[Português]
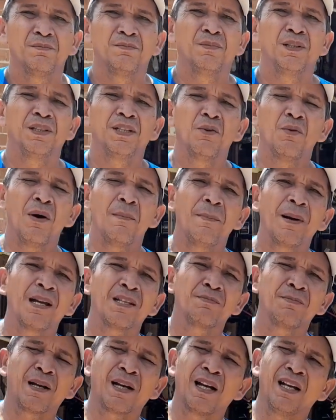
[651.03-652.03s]
Mandar um
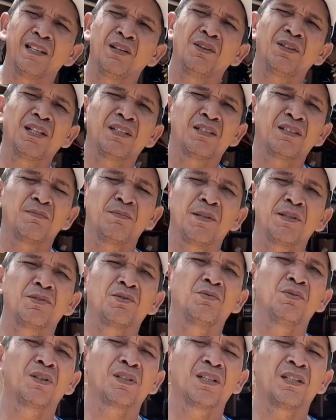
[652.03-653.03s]
abraço para cada uma dessas
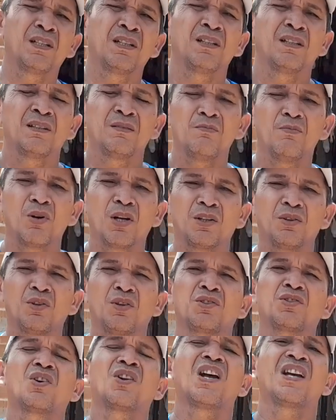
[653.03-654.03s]
pessoas que fora no
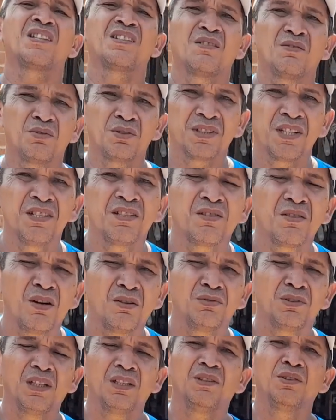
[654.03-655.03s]
nosso coração, vocês estão
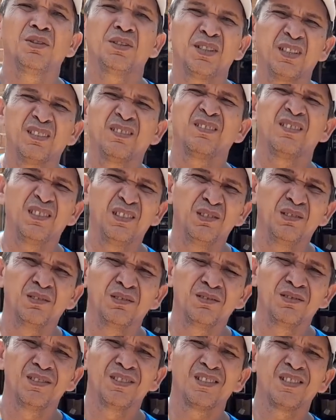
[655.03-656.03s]
ajudando
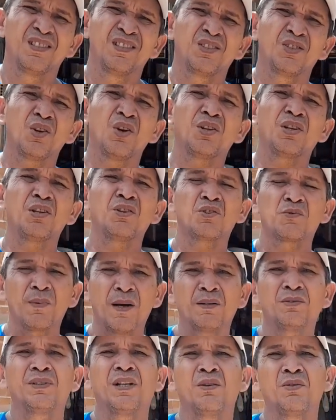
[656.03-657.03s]
nós. Só Deus para
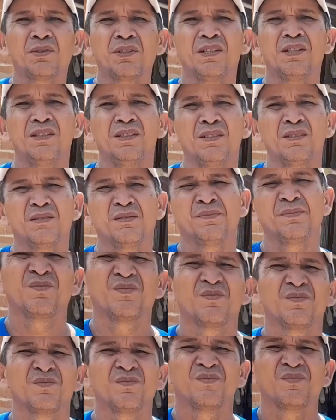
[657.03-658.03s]
ajudar vocês.
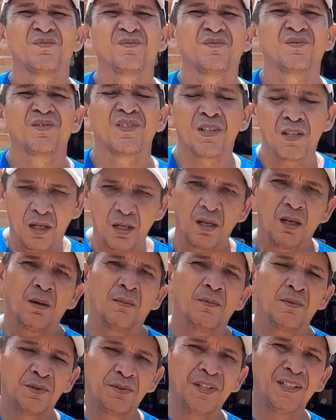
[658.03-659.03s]
Valeu, Zé.
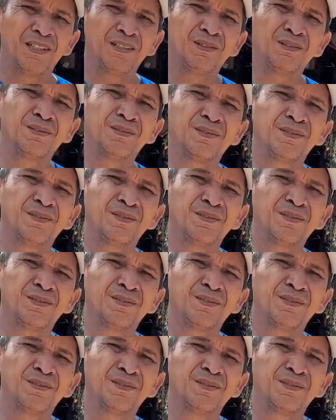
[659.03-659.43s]
Valeu.